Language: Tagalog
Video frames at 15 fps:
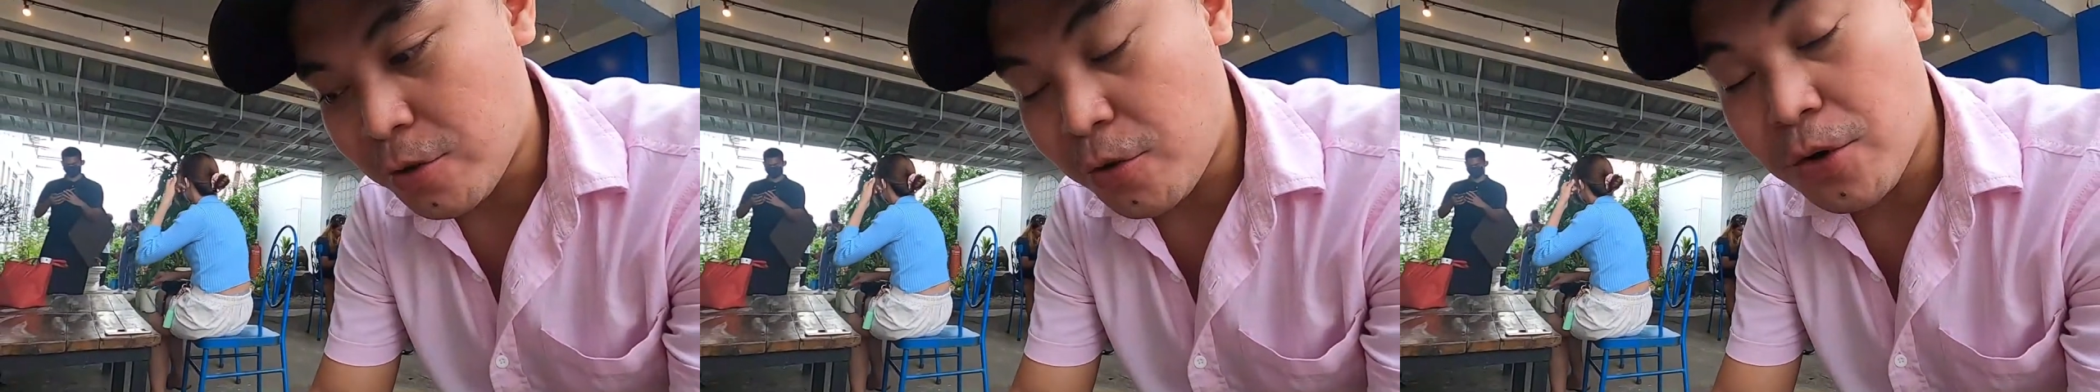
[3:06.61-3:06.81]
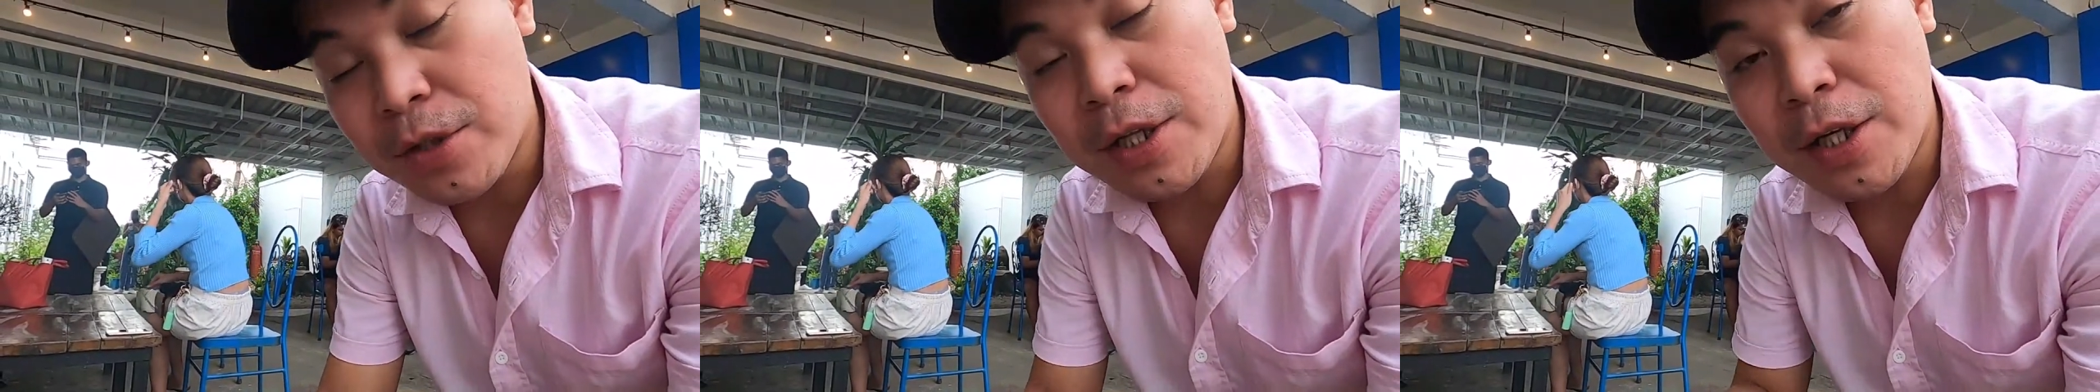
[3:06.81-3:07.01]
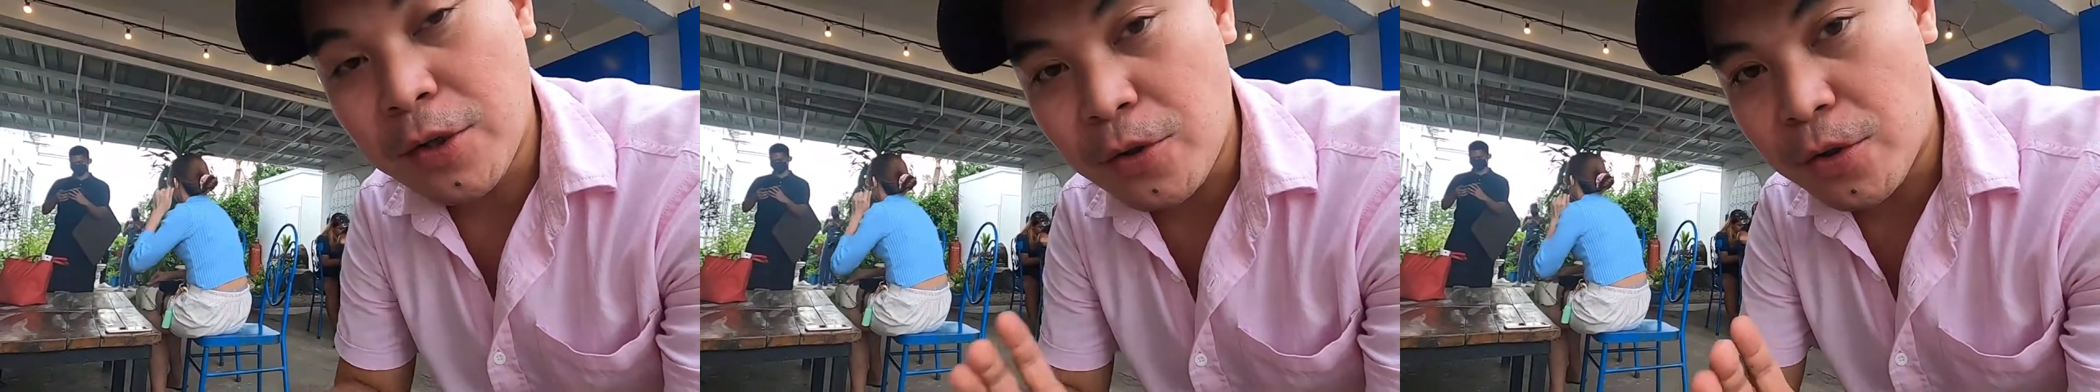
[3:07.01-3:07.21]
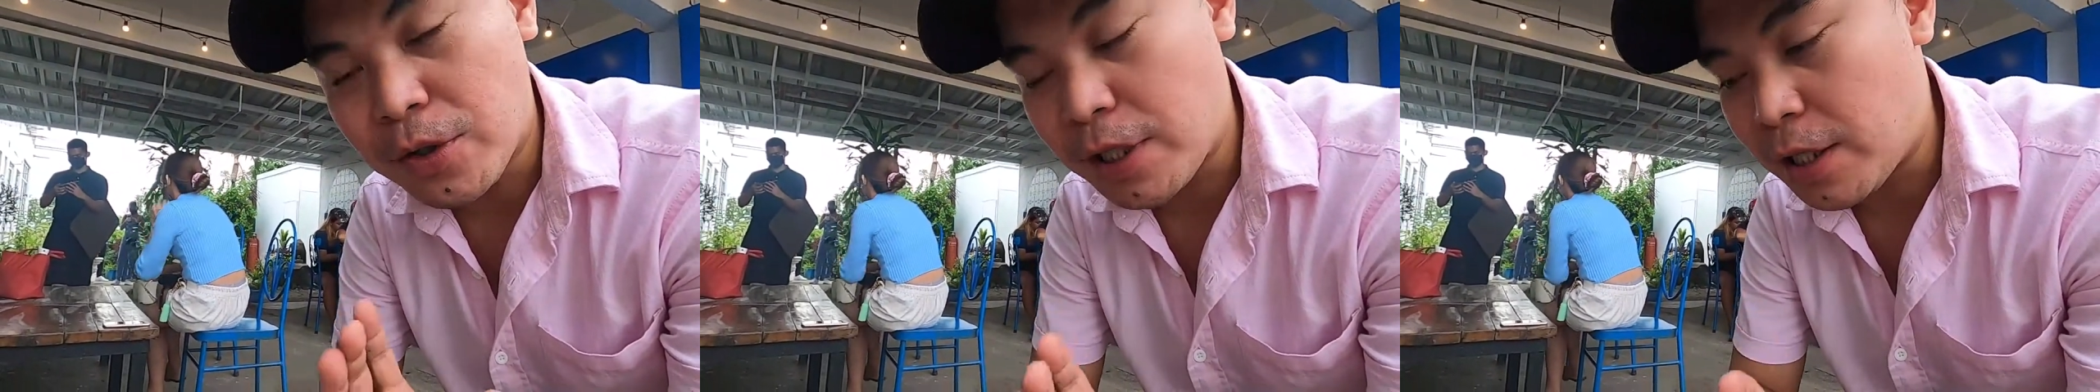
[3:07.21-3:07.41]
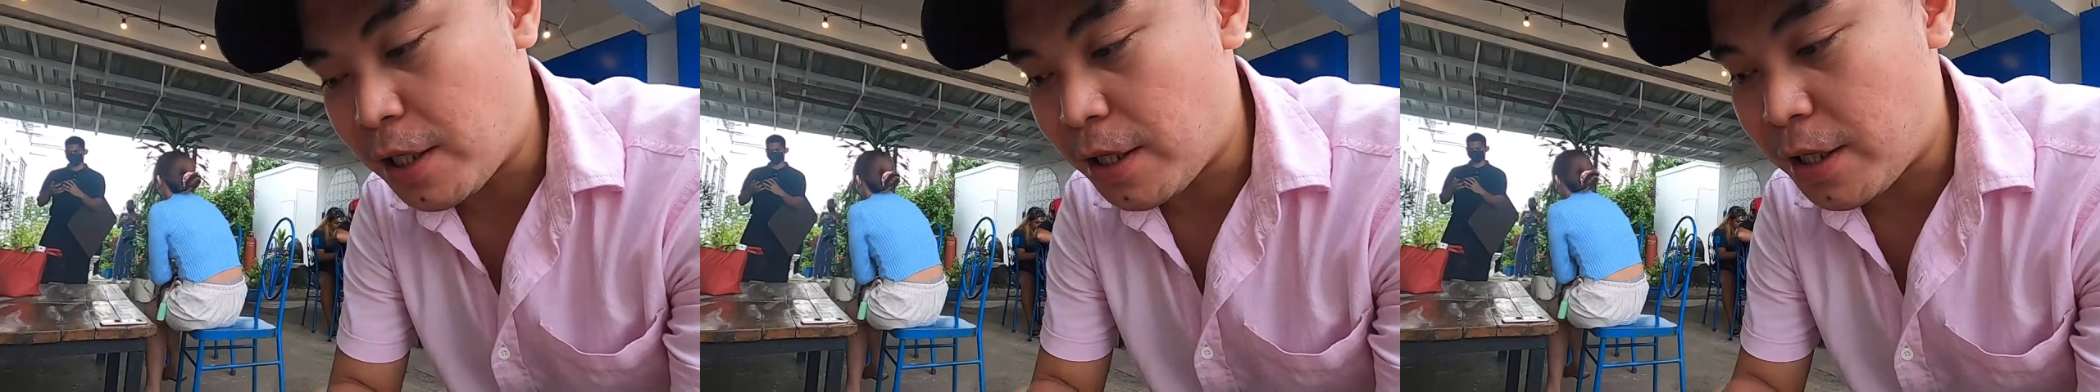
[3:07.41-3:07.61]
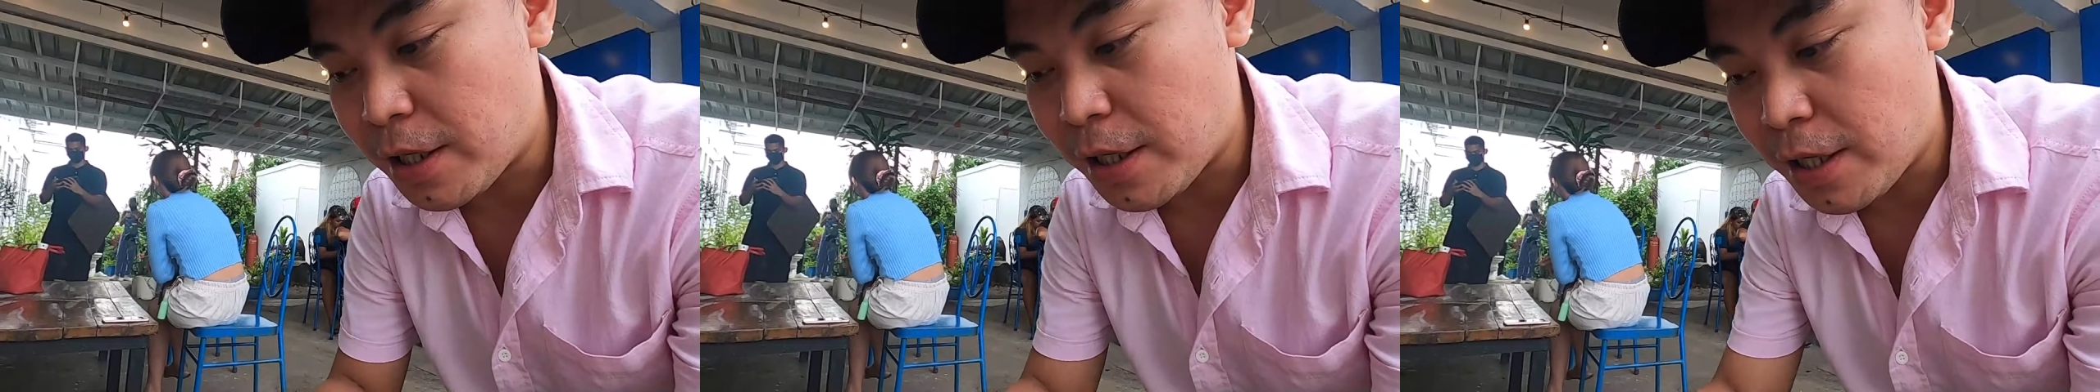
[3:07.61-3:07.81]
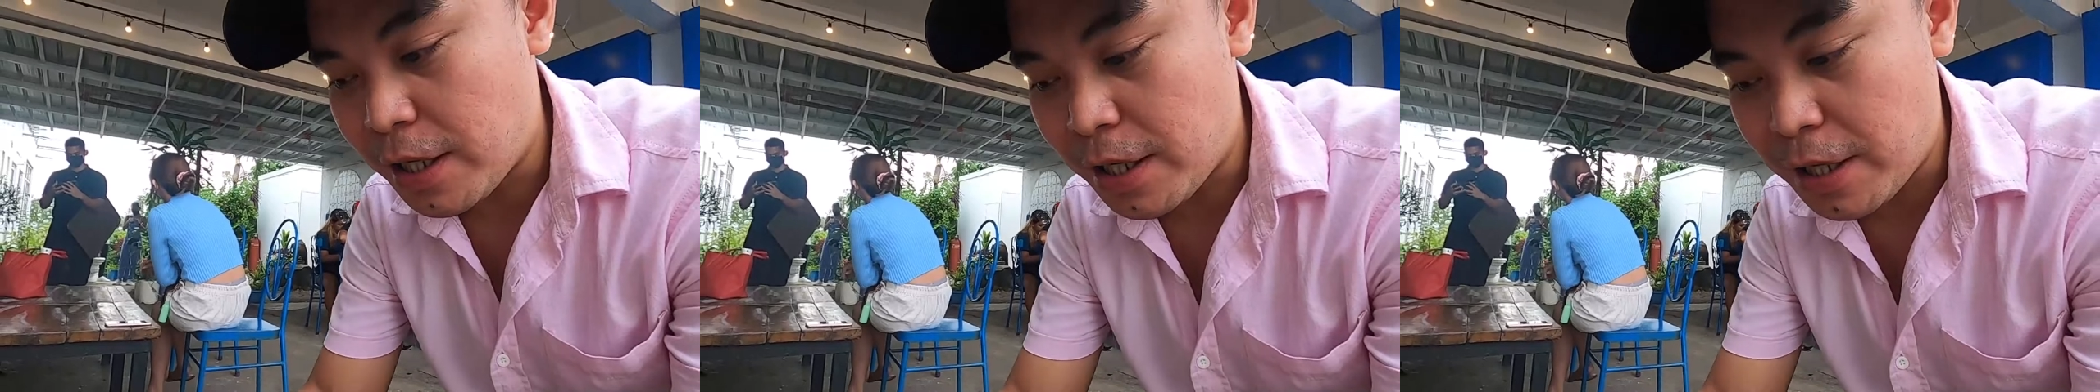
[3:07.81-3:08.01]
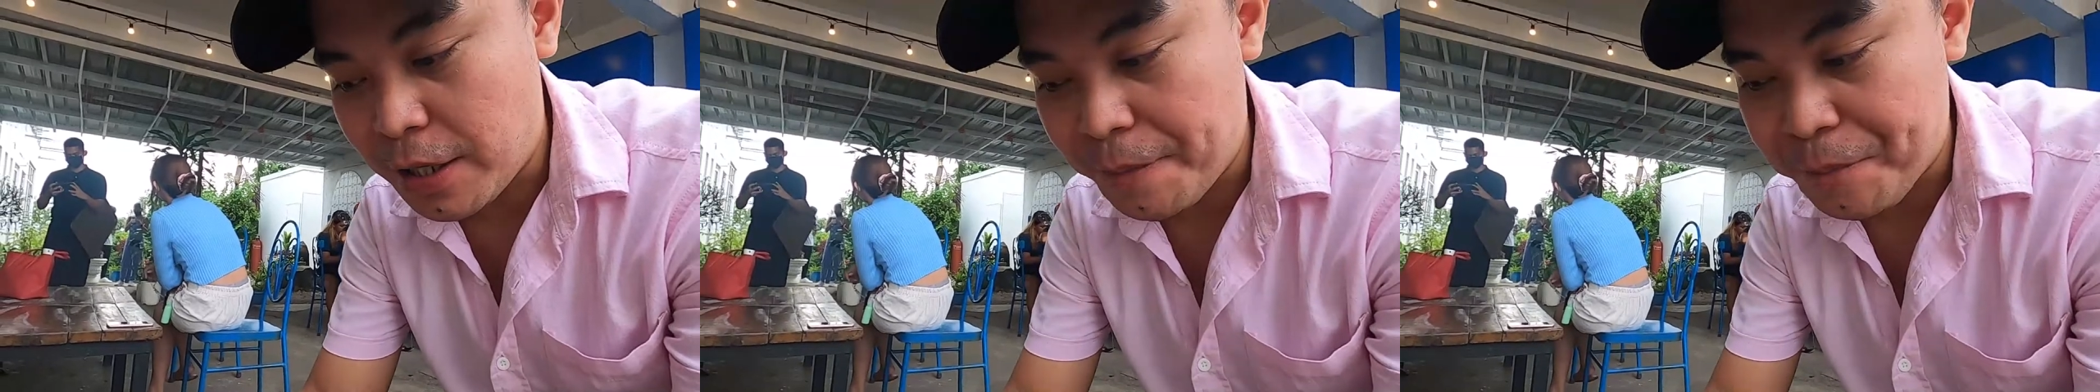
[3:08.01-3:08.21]
konting konti lang
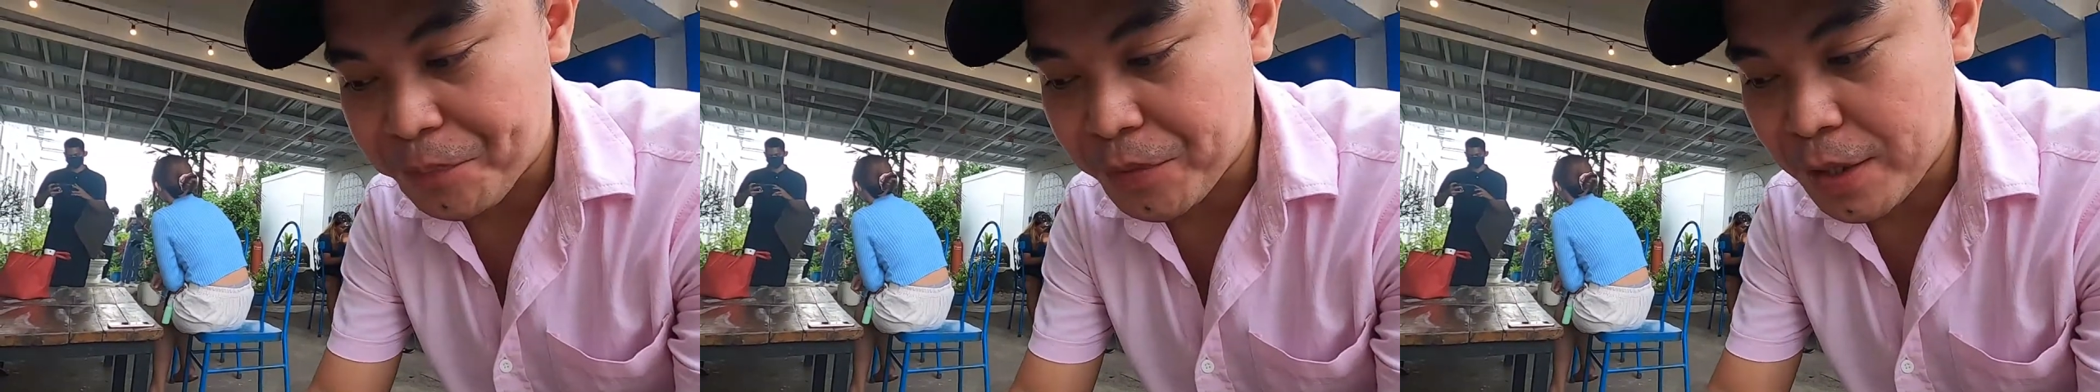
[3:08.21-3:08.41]
kaya